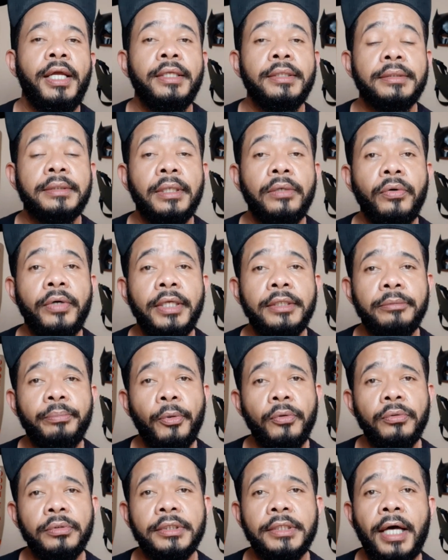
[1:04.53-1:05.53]
Eles são
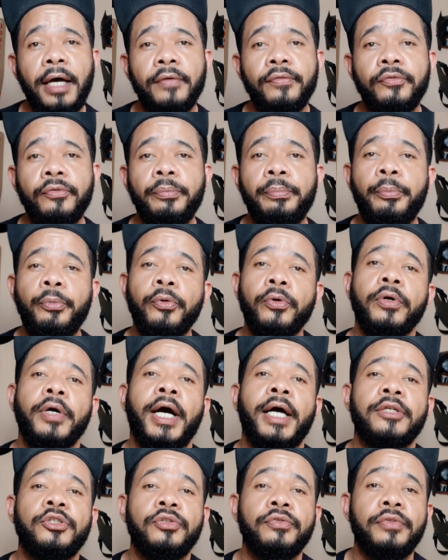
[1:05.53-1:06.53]
responsáveis por
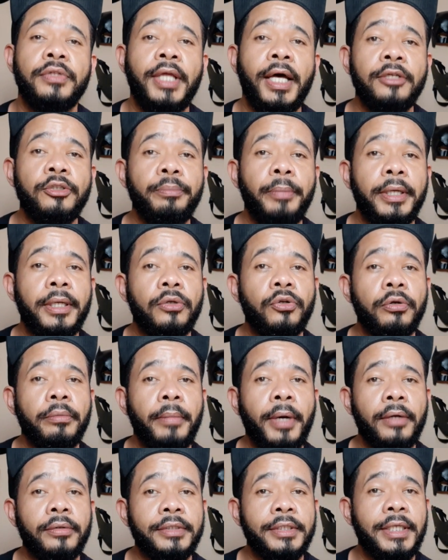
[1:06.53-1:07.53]
Atividade
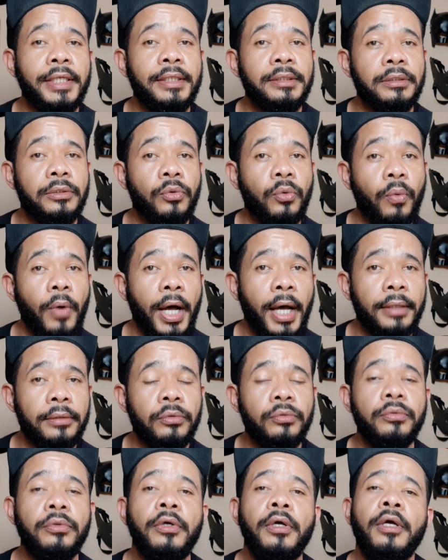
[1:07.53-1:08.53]
Paranormal 3 e
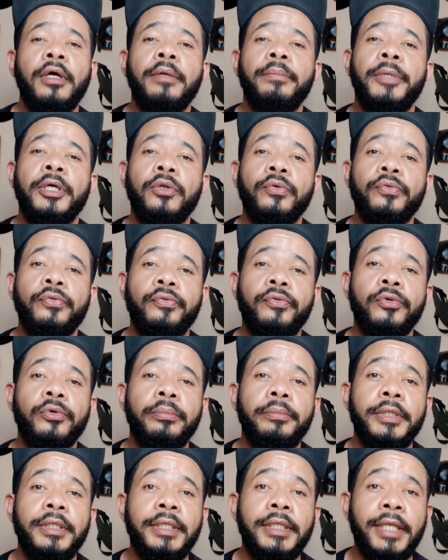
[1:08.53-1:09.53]
4, pelo
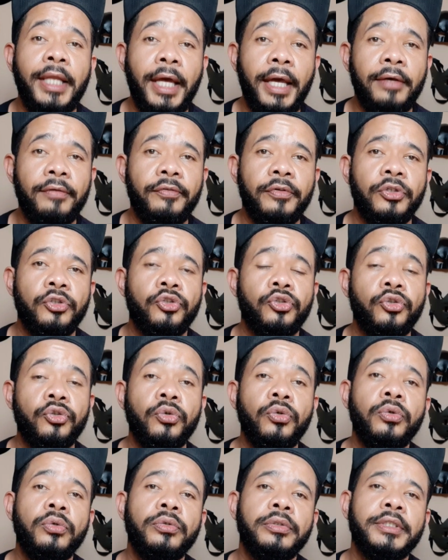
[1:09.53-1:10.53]
filme Never
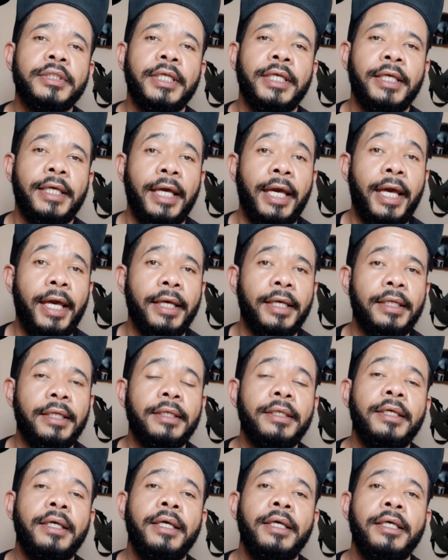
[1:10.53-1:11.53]
Jogo Sem
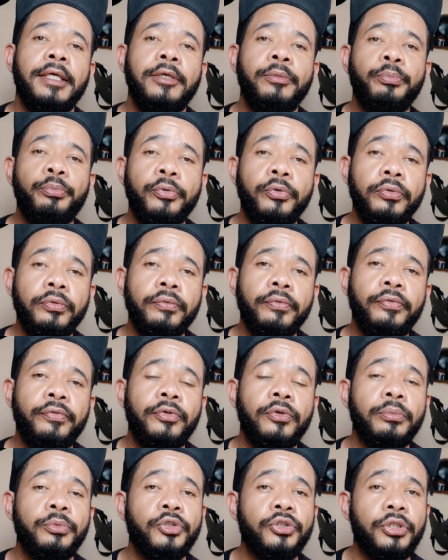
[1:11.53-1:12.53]
Regra e por um
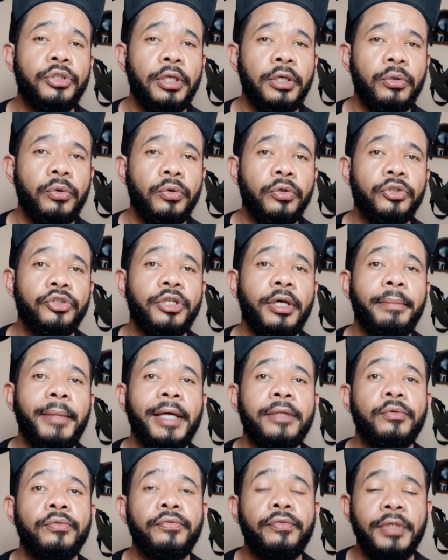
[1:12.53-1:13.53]
filme de terror
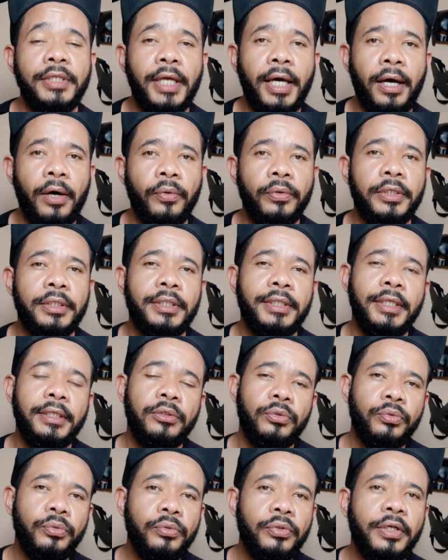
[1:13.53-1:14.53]
chamado Viral, que tem
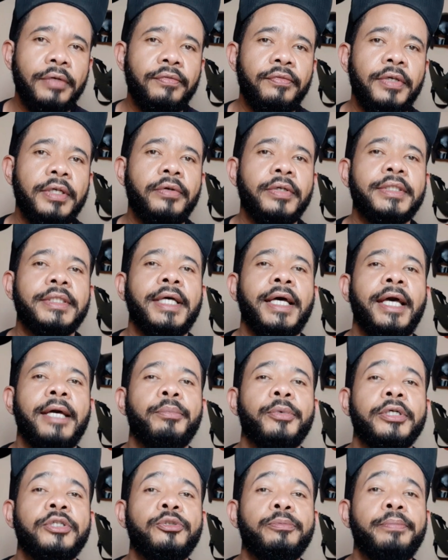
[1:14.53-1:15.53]
tudo a ver com essa
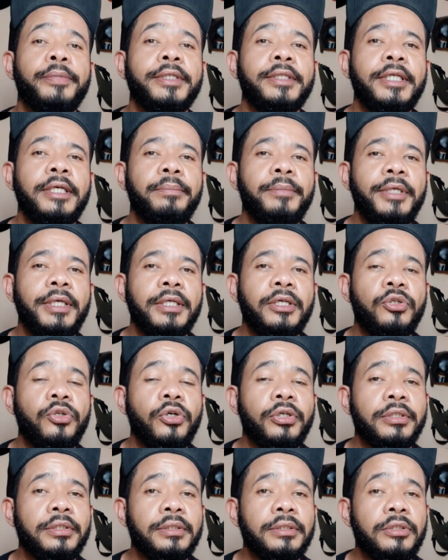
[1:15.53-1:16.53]
época de pandemia que
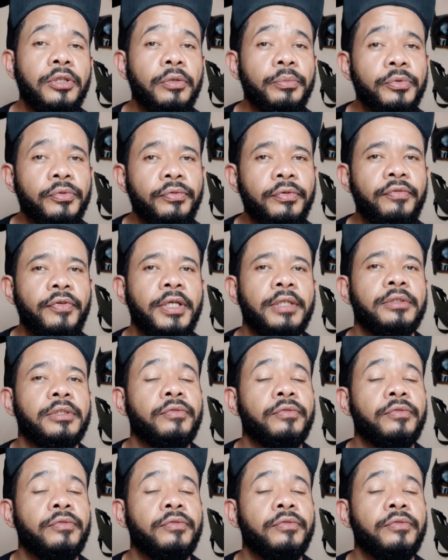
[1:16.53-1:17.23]
nós estamos vivendo.